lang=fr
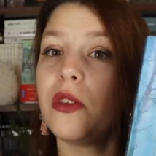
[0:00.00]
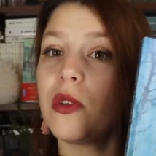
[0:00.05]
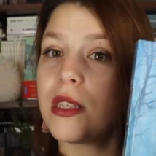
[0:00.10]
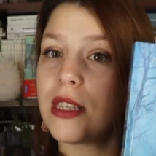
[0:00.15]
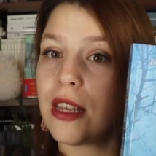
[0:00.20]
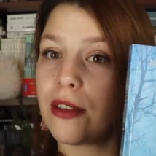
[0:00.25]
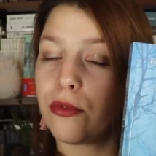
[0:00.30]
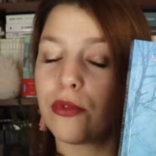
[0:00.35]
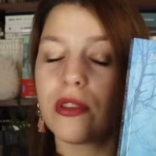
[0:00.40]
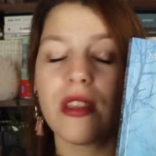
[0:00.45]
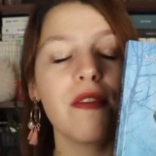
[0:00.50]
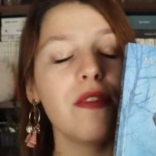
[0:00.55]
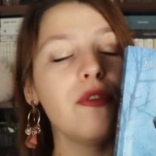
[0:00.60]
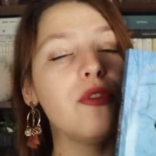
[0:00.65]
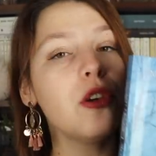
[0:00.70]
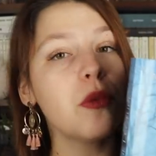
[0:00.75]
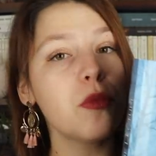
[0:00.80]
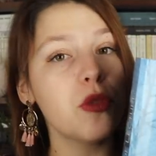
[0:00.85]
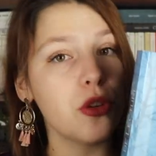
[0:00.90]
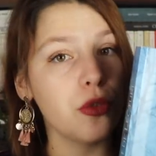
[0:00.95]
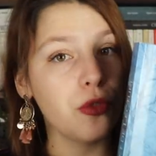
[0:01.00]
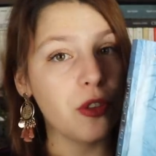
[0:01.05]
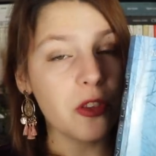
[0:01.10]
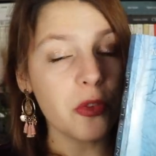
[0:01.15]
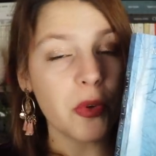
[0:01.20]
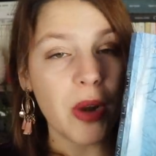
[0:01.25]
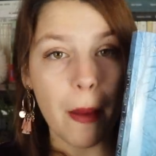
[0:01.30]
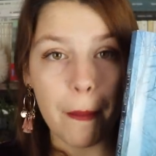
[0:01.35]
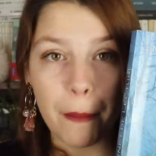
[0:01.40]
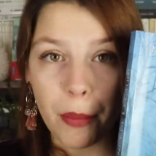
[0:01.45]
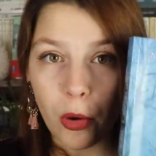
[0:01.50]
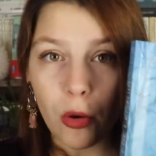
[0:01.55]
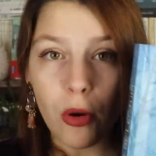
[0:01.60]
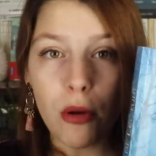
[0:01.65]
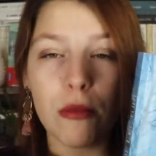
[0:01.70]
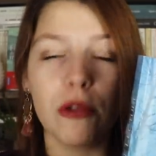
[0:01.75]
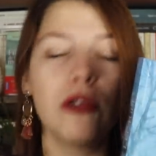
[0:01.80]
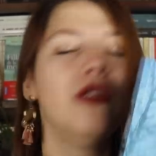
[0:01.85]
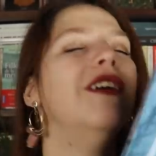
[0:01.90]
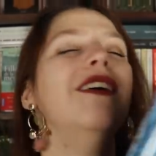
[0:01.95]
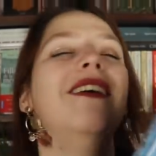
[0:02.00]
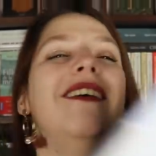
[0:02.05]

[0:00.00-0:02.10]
de Sèvres. Vous avez vu comme je fais de la promo.